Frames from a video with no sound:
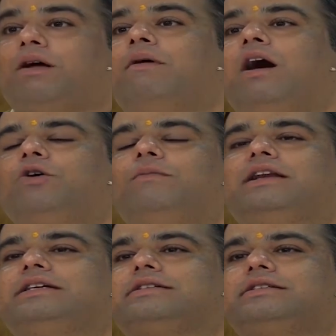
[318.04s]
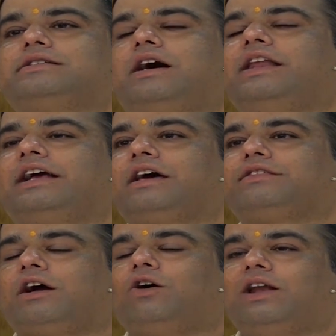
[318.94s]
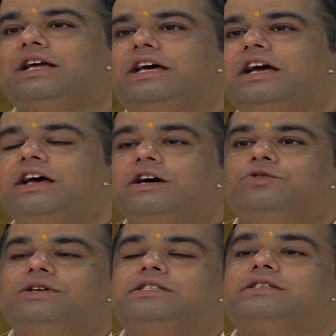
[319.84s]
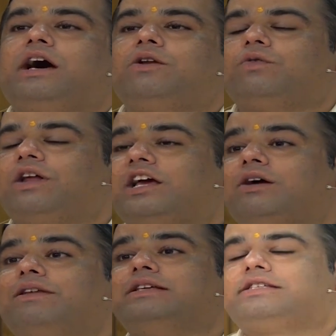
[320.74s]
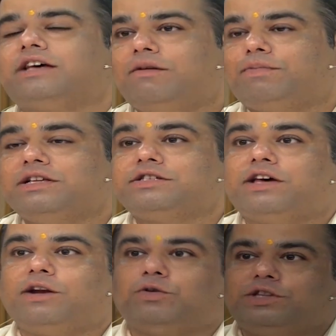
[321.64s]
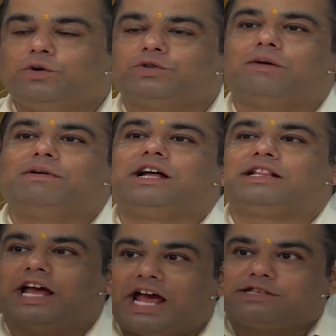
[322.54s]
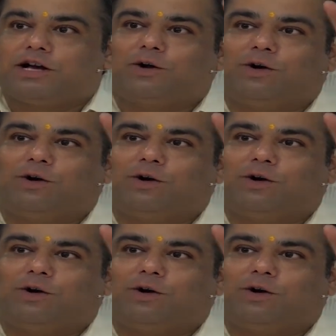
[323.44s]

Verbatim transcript: ब्रह्मा कुमारी संस्थान एक ऐसा कॉलेज है जो इंसान को ना केवल इंसान पर इंसान को देवता बनाता ऐसा